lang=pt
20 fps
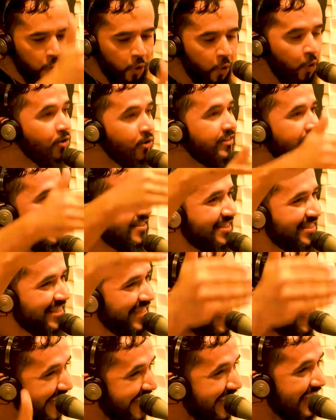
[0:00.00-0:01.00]
lutas,
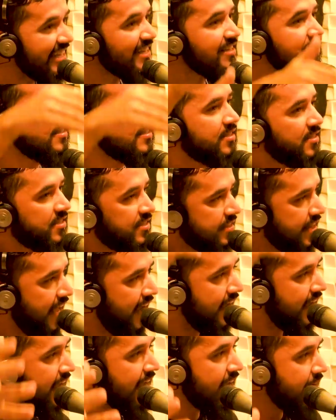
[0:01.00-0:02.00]
crises,
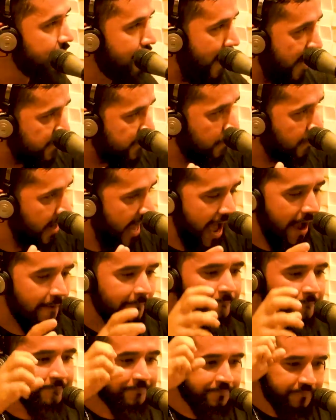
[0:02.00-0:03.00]
né? Mas vamos lá.